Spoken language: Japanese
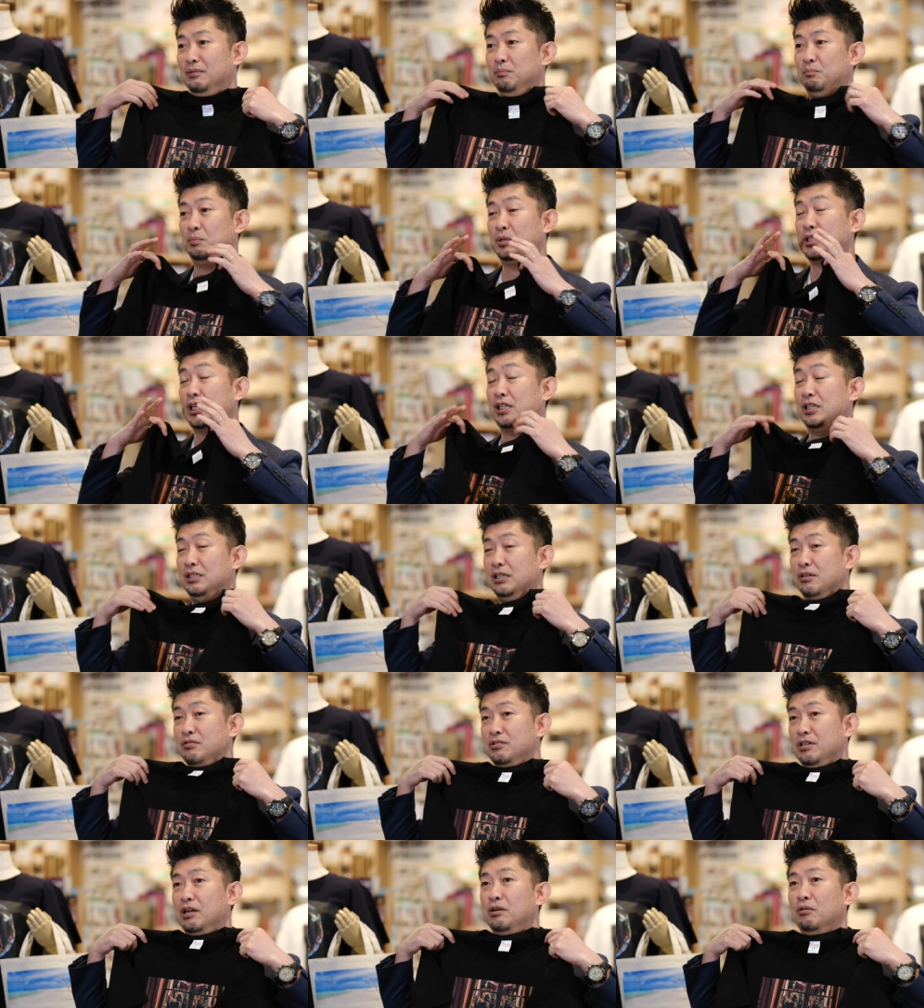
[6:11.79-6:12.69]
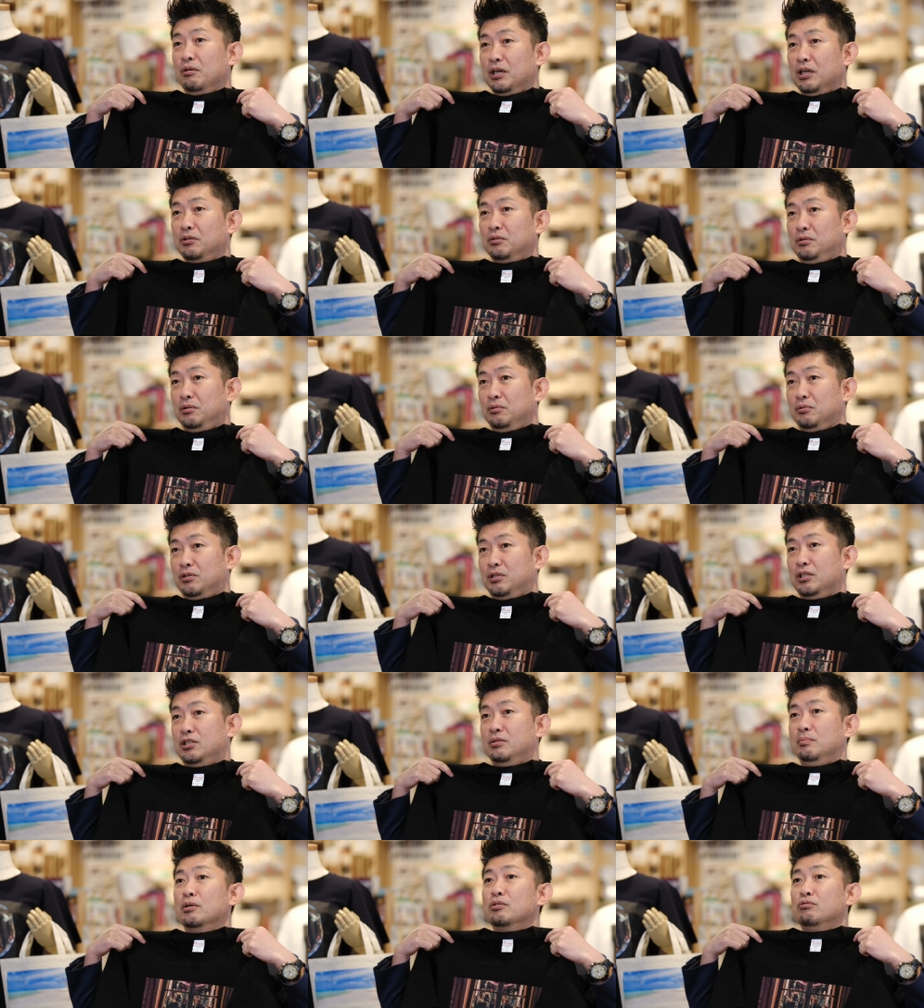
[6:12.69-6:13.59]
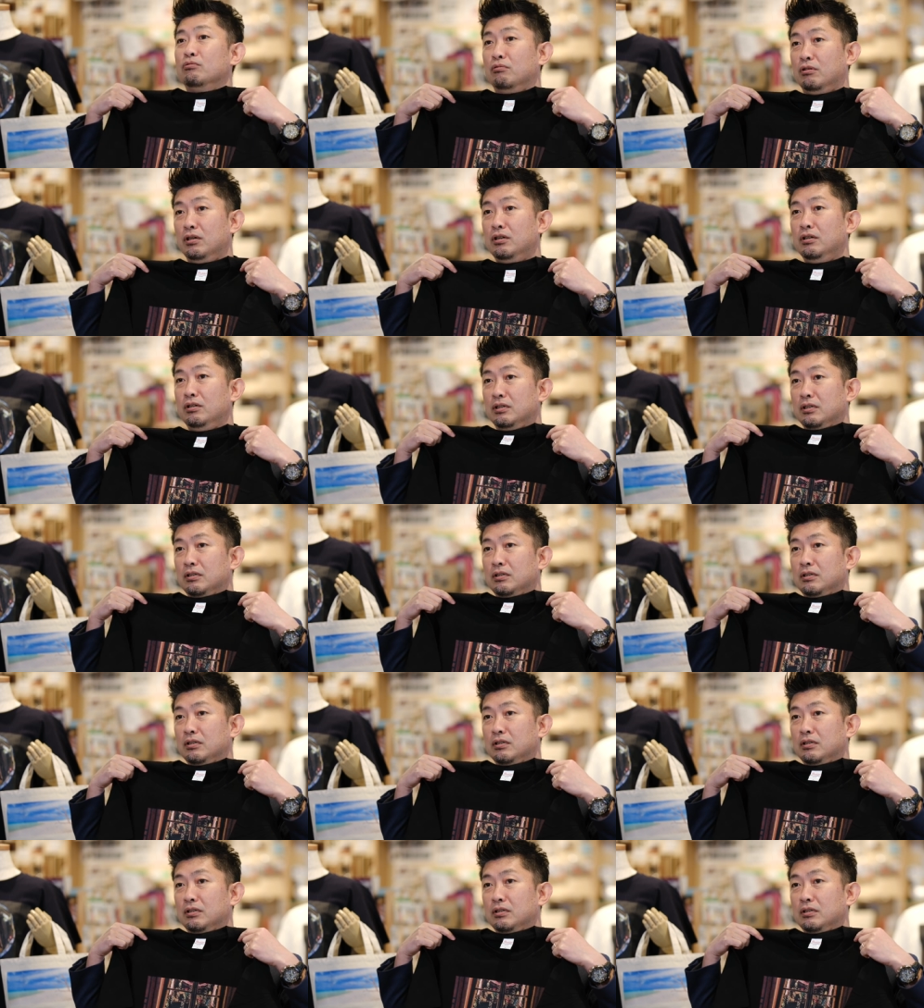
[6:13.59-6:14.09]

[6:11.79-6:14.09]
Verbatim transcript: 見かけになるんじゃないのかなっていう気がしますよね。